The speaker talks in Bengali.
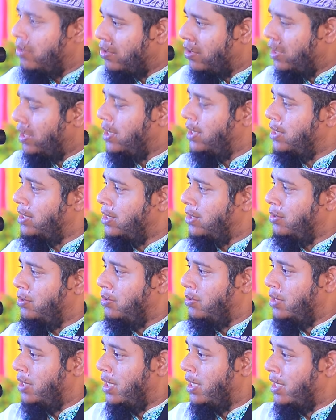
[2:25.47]
ঘরে এসেও
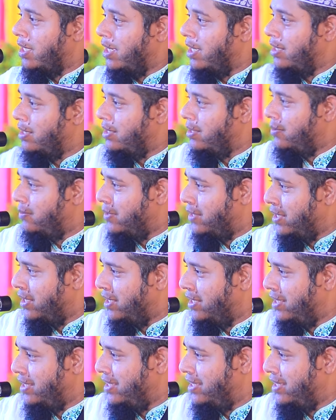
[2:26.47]
দেখা দিবে